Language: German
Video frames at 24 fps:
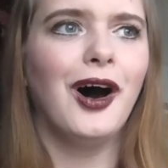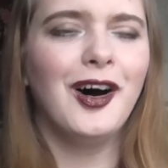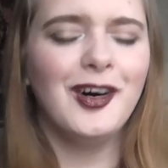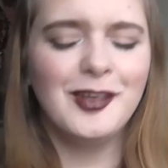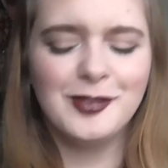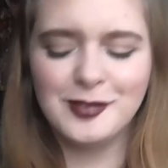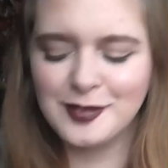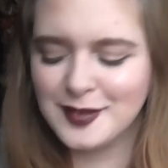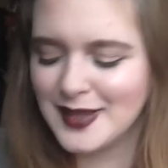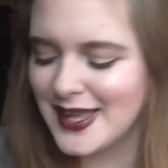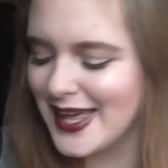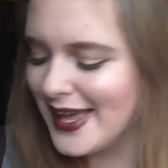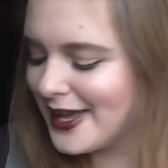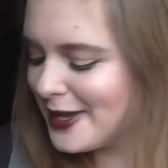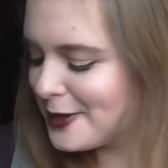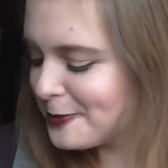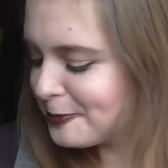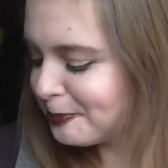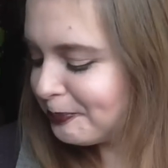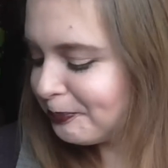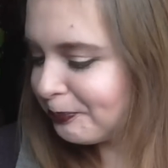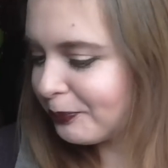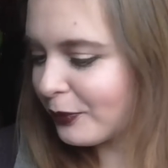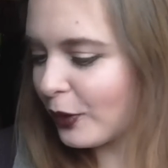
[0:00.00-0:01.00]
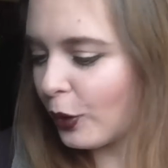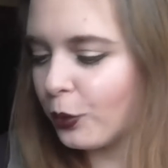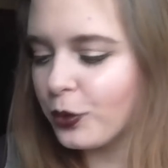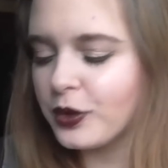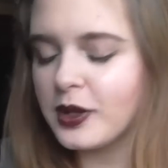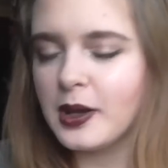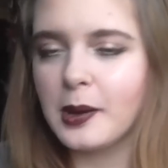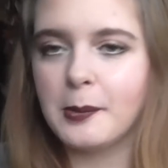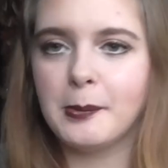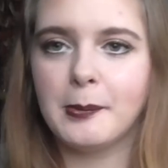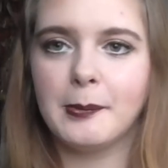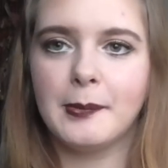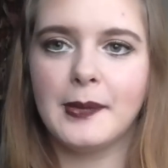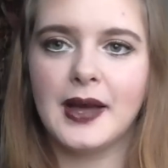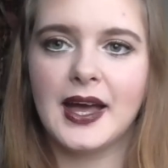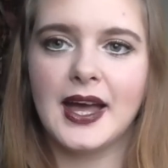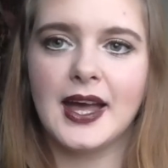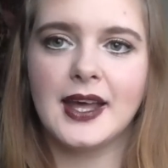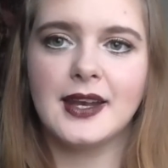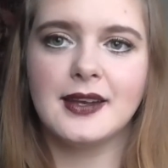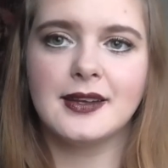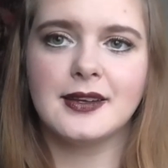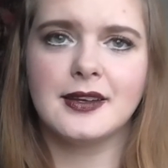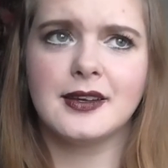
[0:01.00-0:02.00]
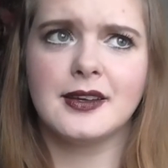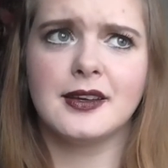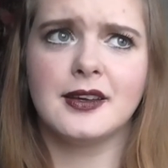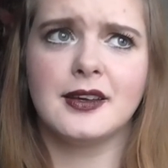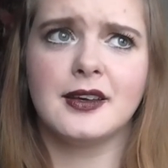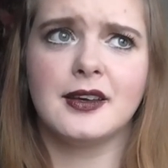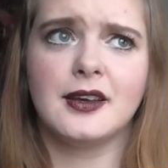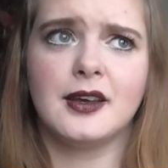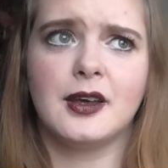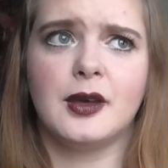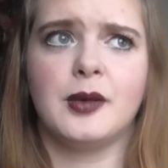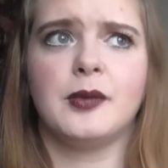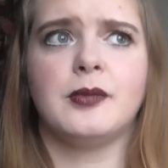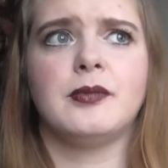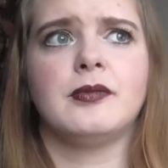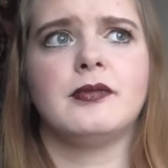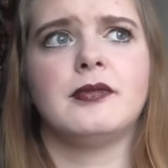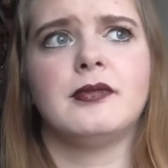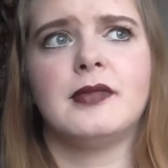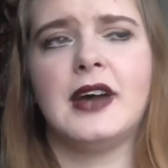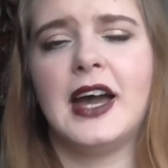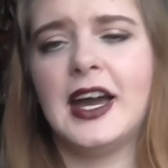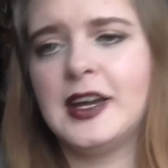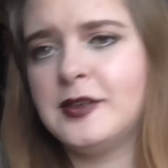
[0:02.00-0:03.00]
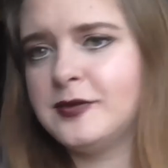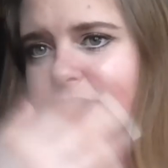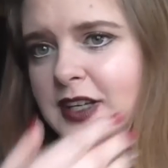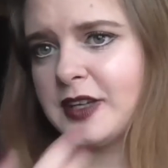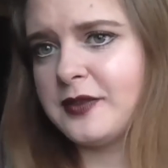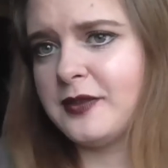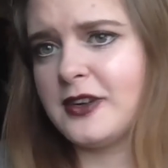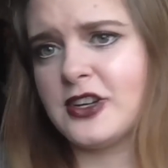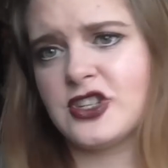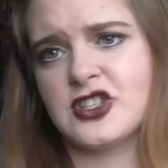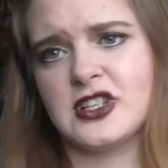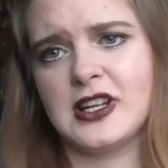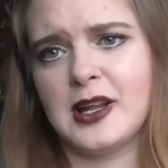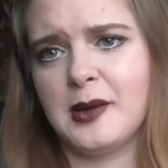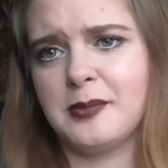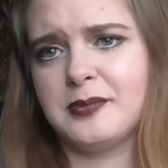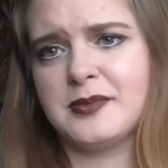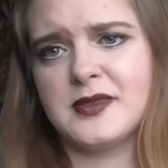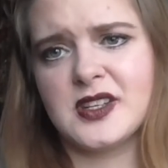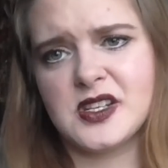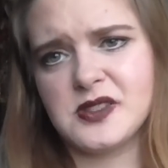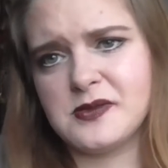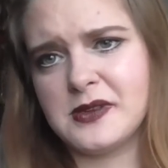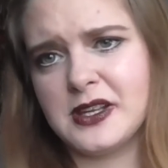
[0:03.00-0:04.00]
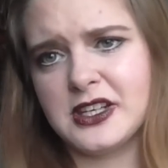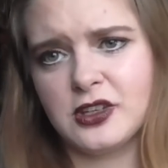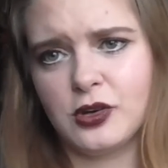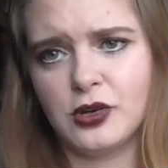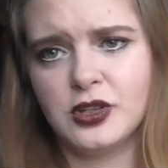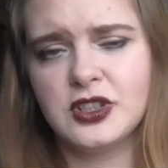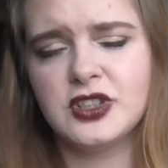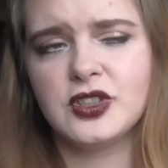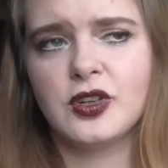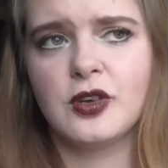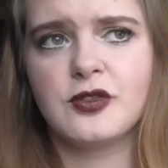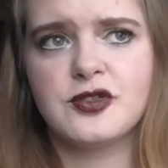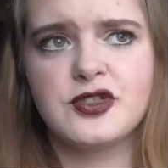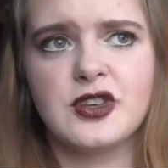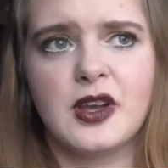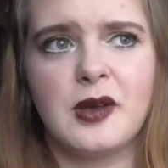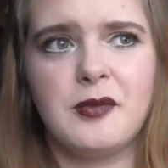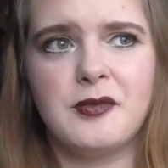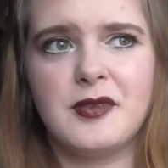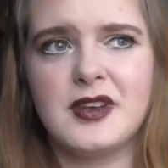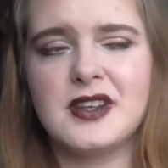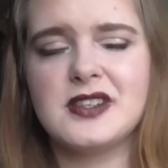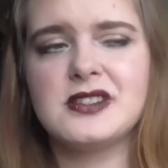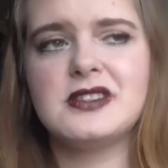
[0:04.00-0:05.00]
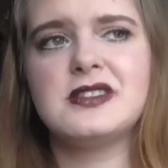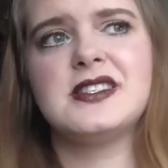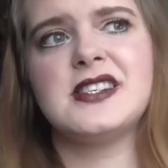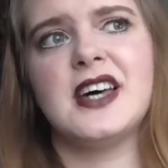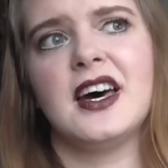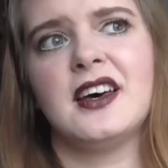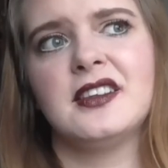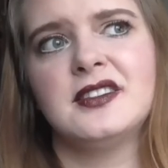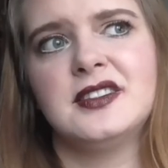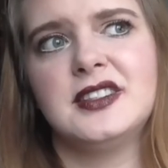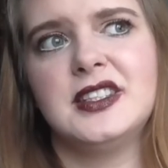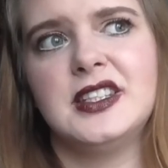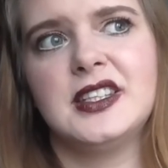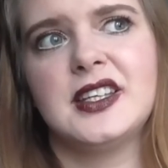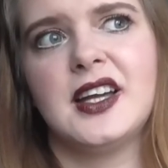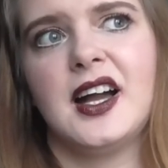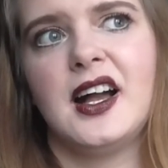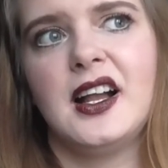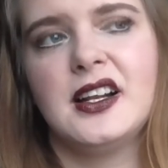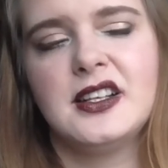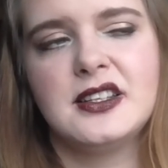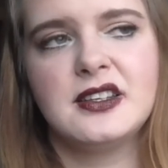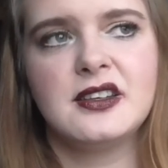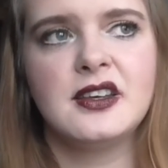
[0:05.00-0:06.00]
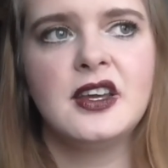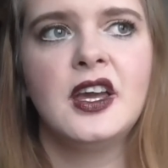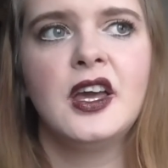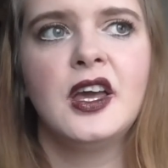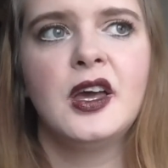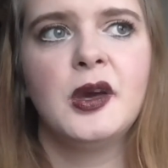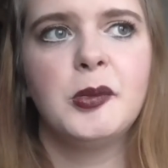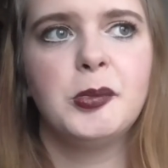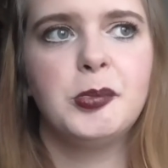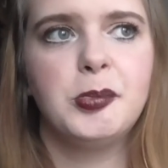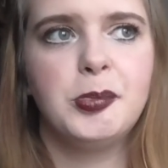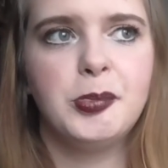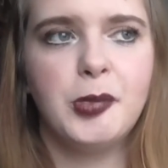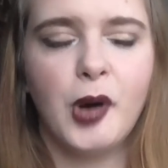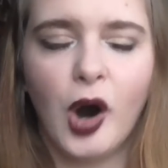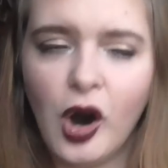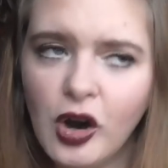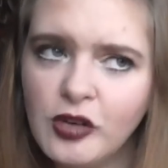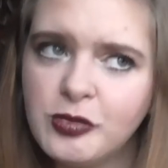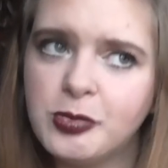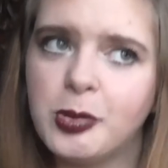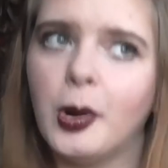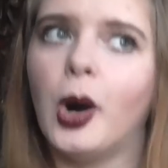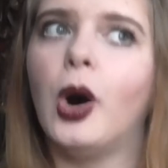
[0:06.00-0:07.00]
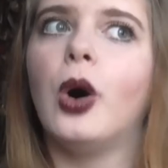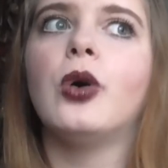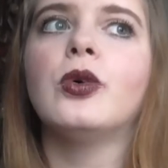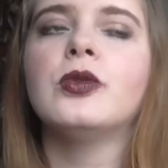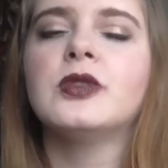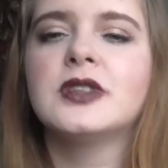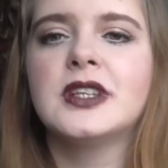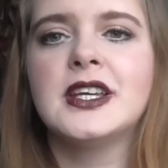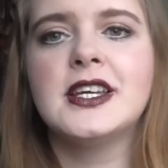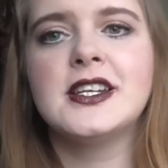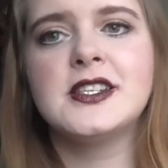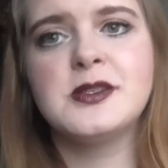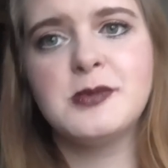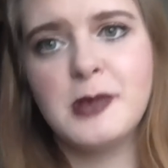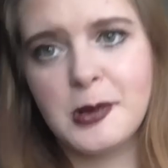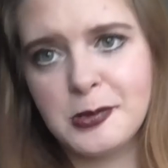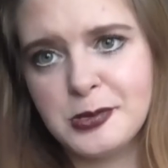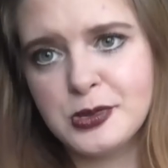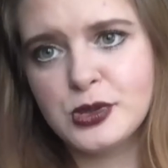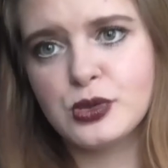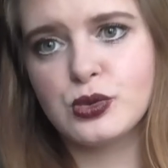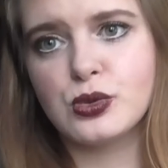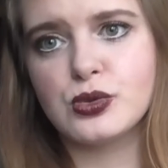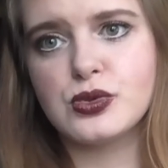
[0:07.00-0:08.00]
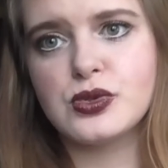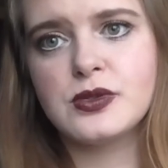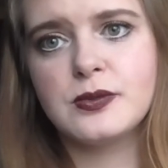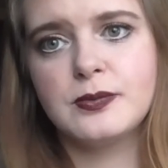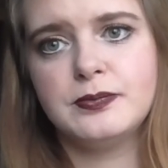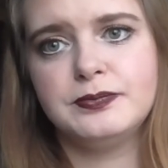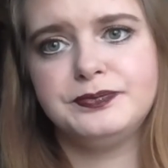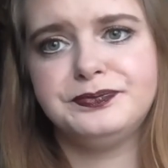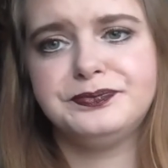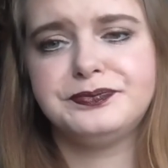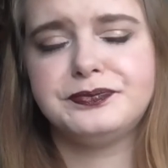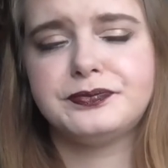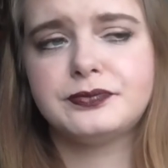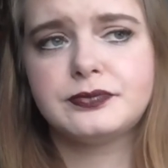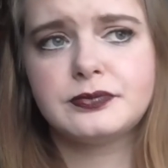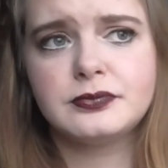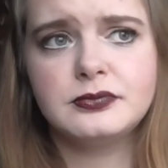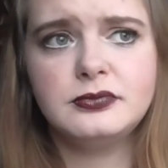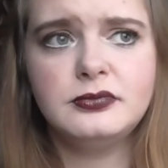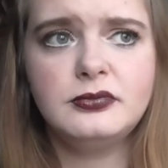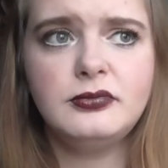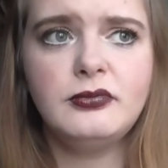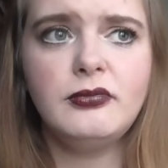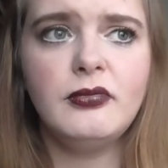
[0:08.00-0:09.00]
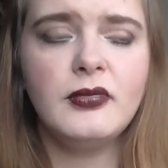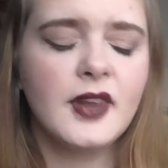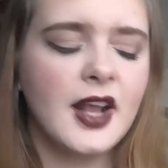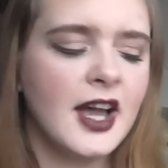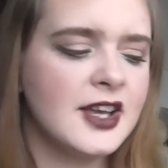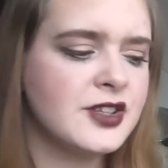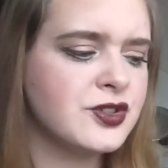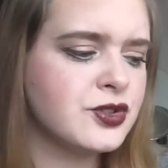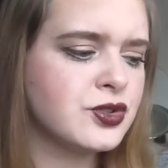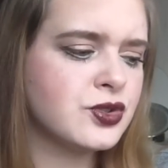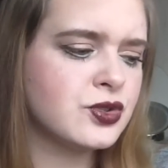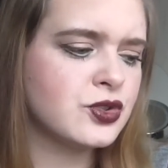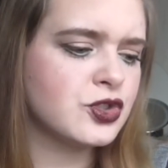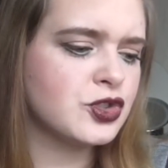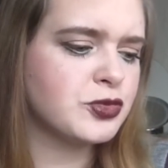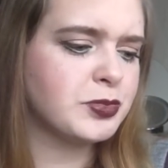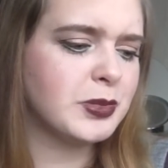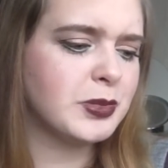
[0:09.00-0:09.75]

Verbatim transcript: kaufe. Oder meine ähm, Einwegwaschlappen, das werde ich auch nicht aufschreiben, weil das sind Sachen, die ich halt aufbrauche und jedes Mal benutze. Also so